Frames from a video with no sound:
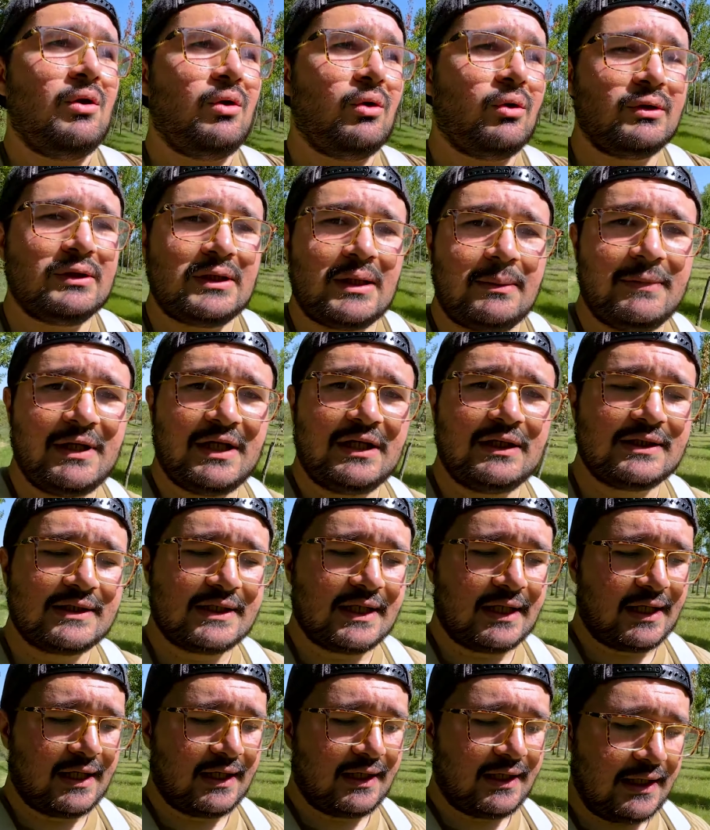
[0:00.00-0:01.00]
luego también
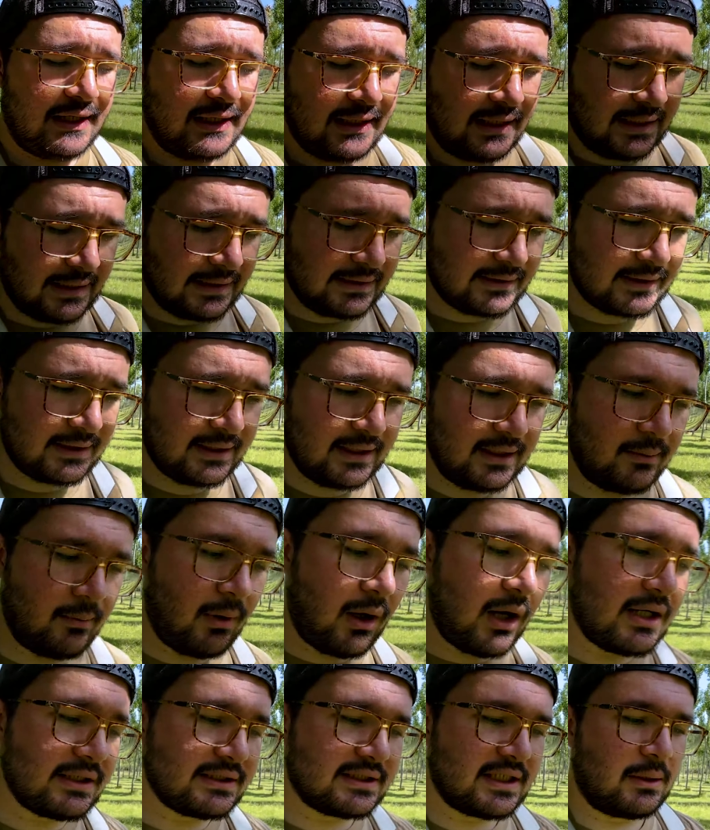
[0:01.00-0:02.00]
se queja la gente de,
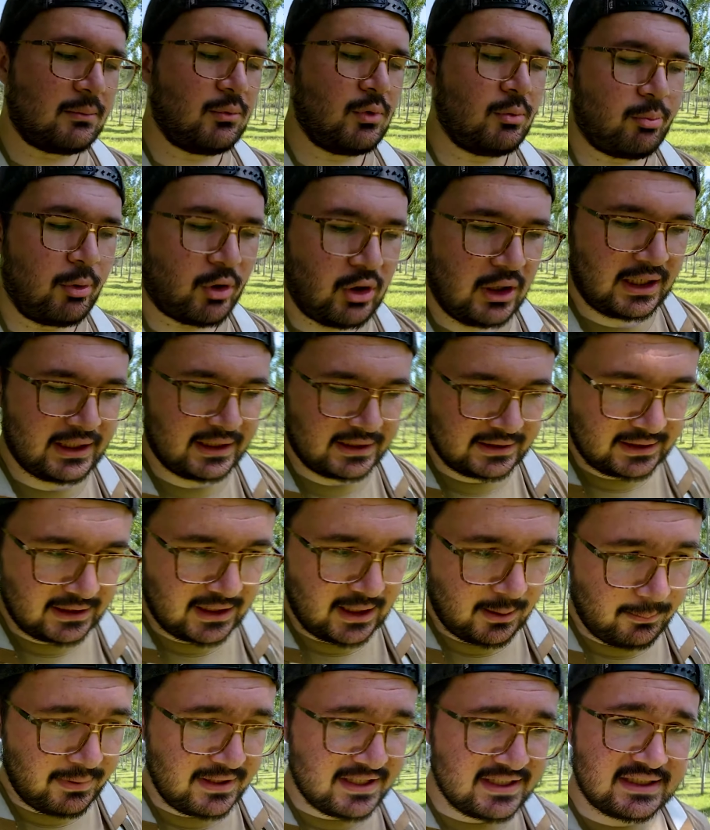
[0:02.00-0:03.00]
es que hay muy poca gente
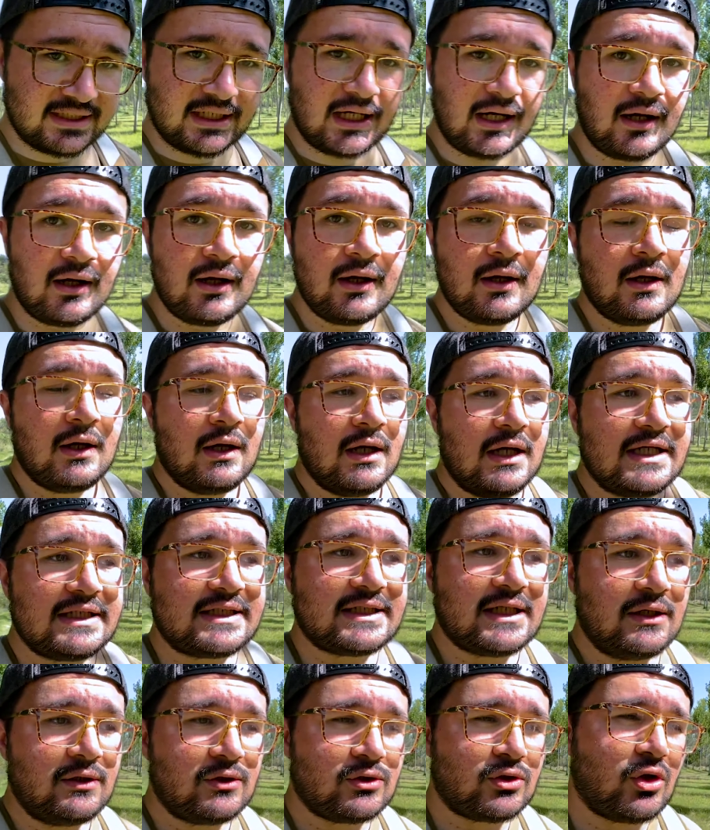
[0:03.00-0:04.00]
que pesca, es
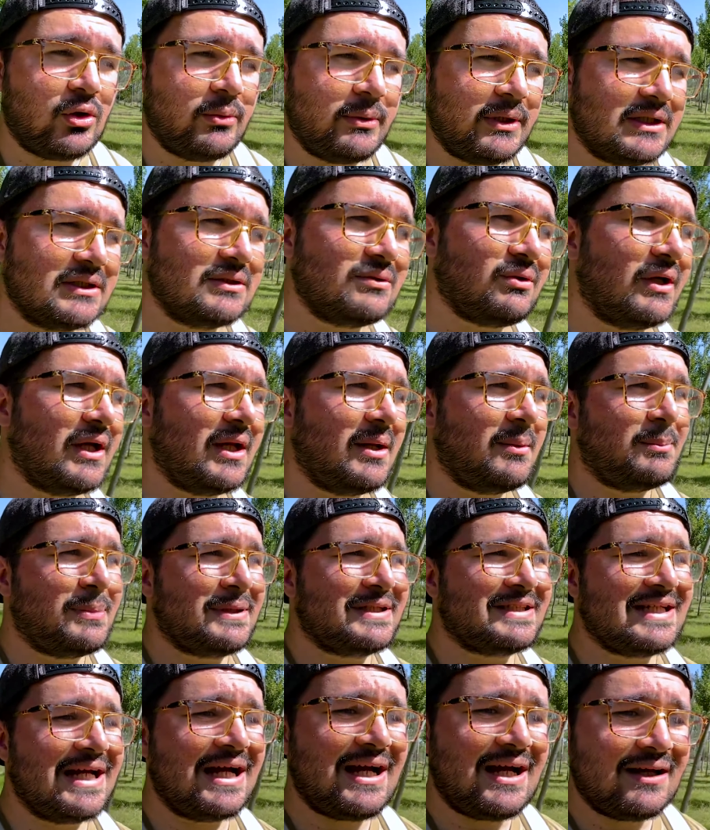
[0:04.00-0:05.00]
que los jóvenes no quieren
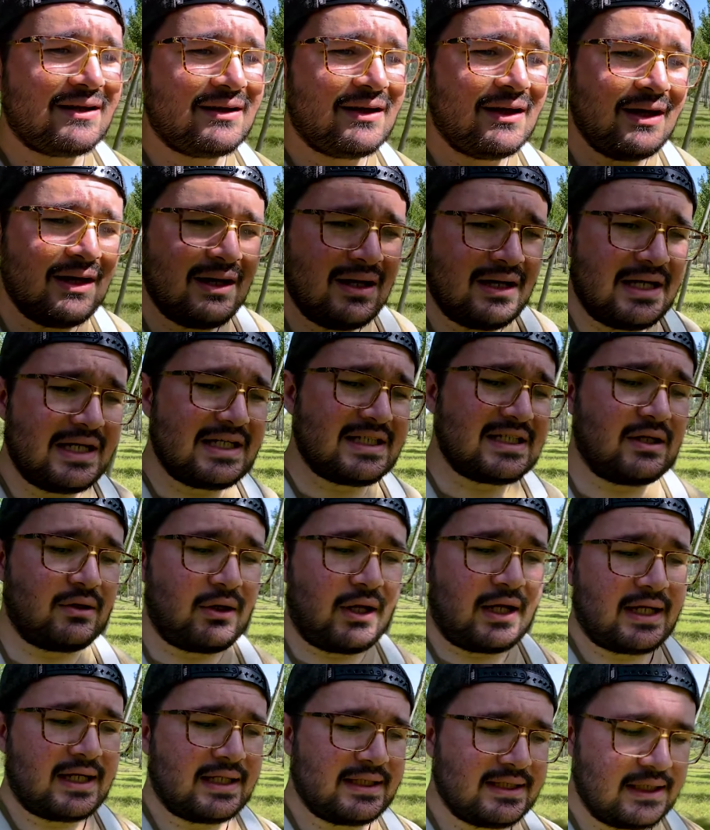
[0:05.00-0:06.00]
pescar, es que no
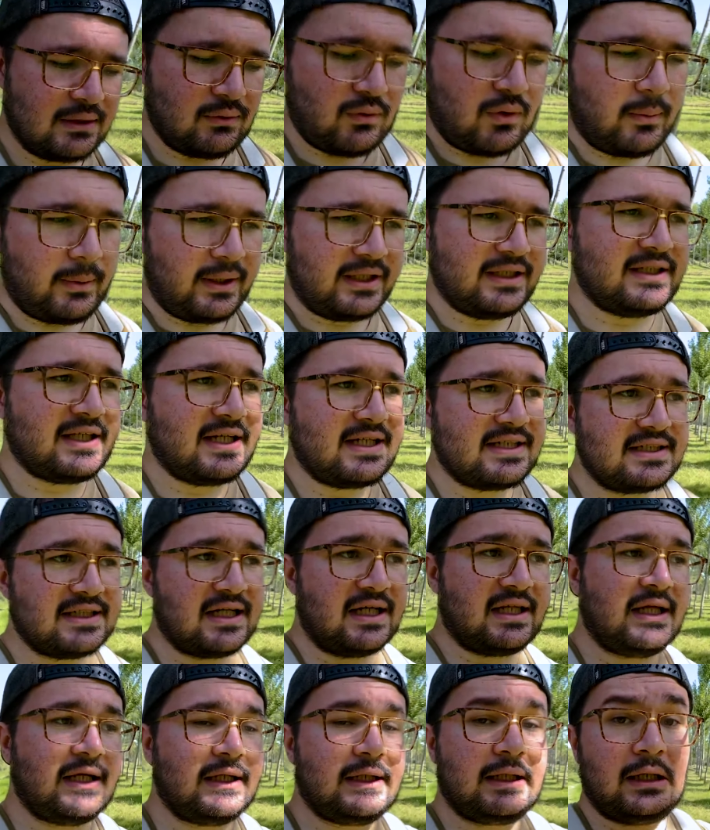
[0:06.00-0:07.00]
hay gente nueva
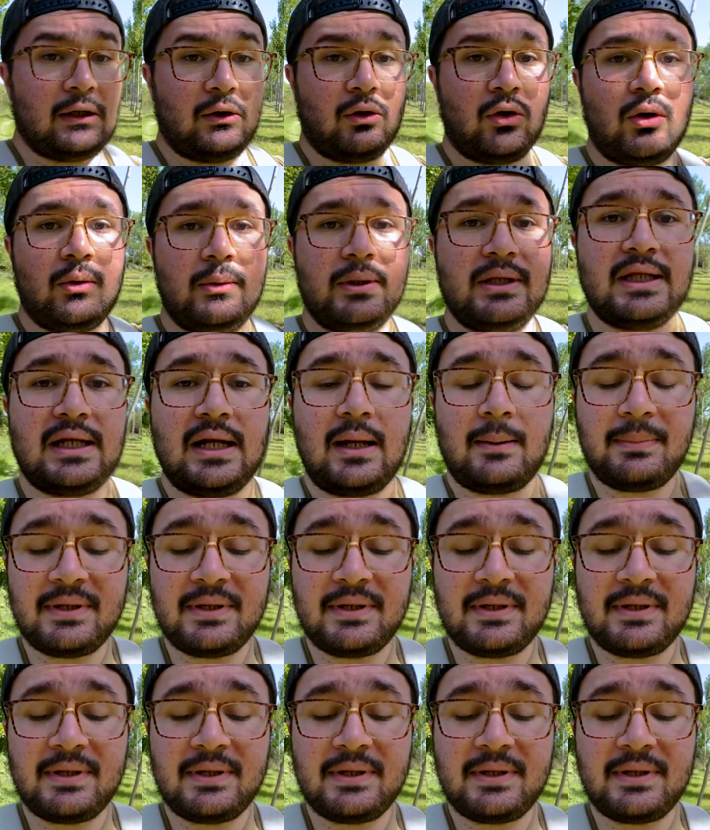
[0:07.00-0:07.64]
interesada en el hobby de la